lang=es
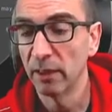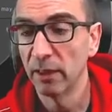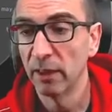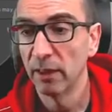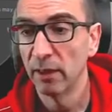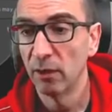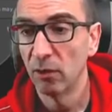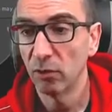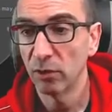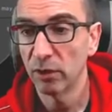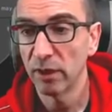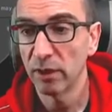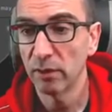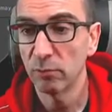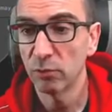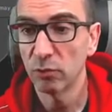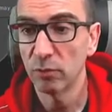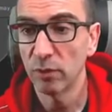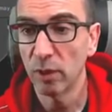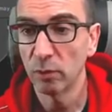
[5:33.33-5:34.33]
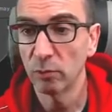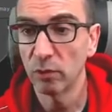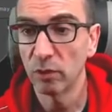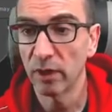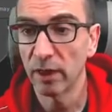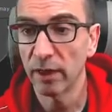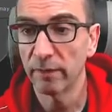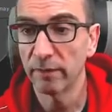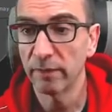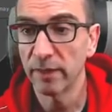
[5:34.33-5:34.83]
Luego tenemos un
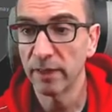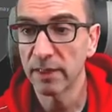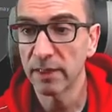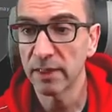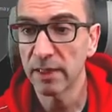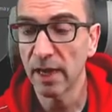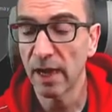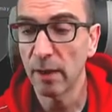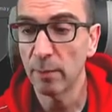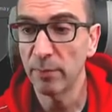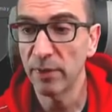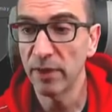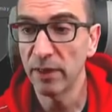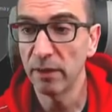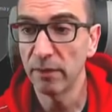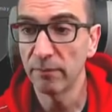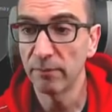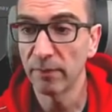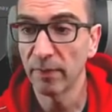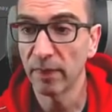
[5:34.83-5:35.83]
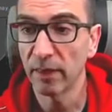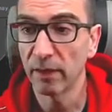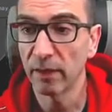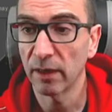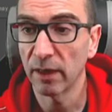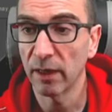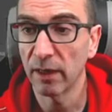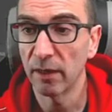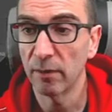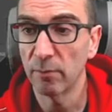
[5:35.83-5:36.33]
graphics API
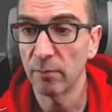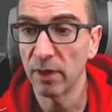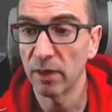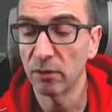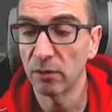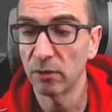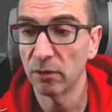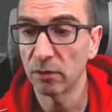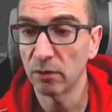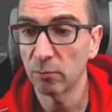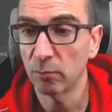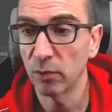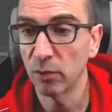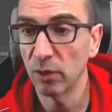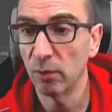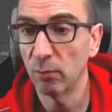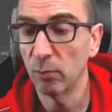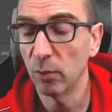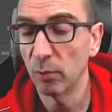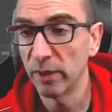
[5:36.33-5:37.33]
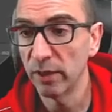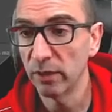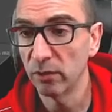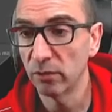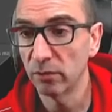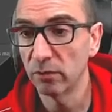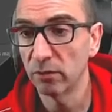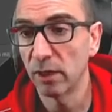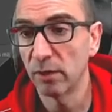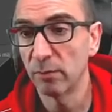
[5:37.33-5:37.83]
que mejor por el
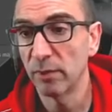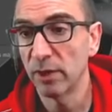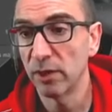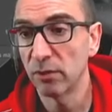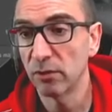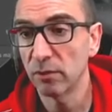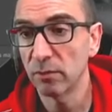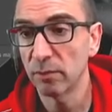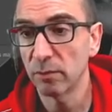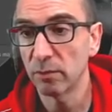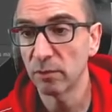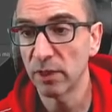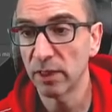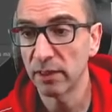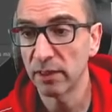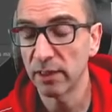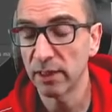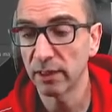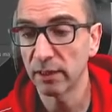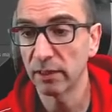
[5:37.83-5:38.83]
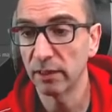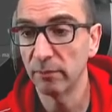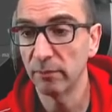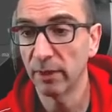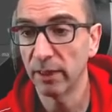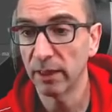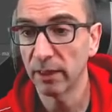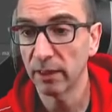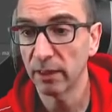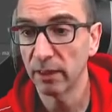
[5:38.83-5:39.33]
momento al menos vamos a
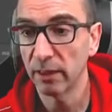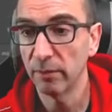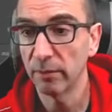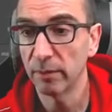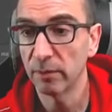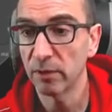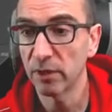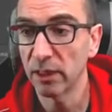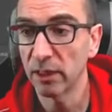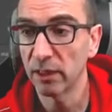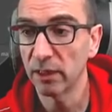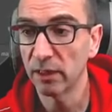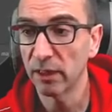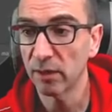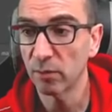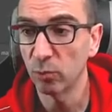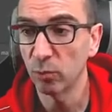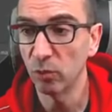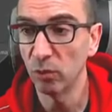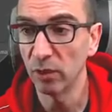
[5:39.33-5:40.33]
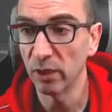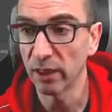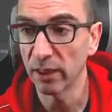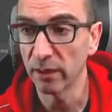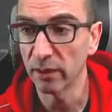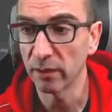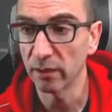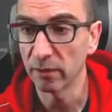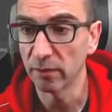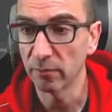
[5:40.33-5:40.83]
desactivar y vamos a quitar Vulkan,
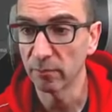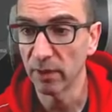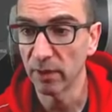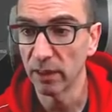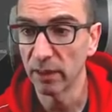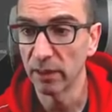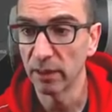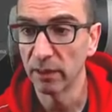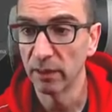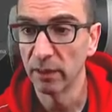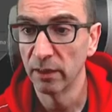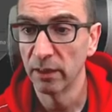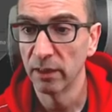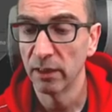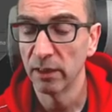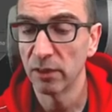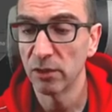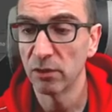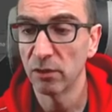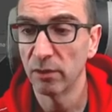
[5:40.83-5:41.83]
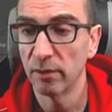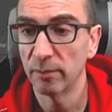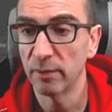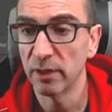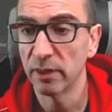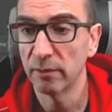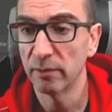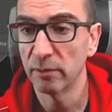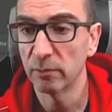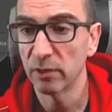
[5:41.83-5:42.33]
¿vale? Y
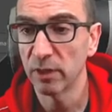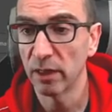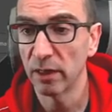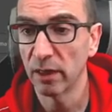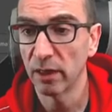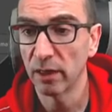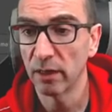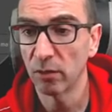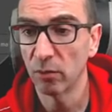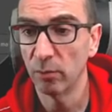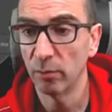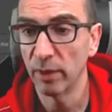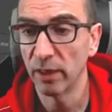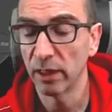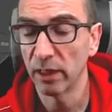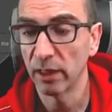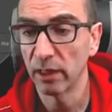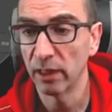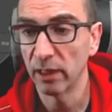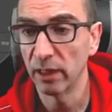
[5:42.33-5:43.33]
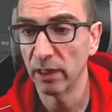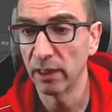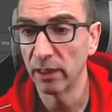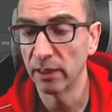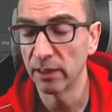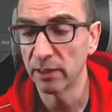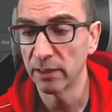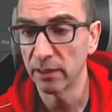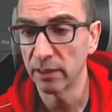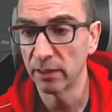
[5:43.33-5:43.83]
solamente vamos a dejar
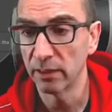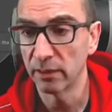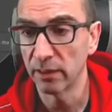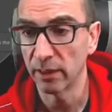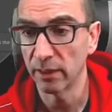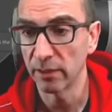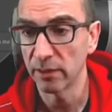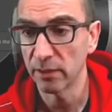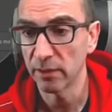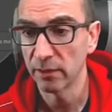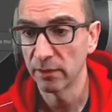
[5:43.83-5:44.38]
OpenGLS 3.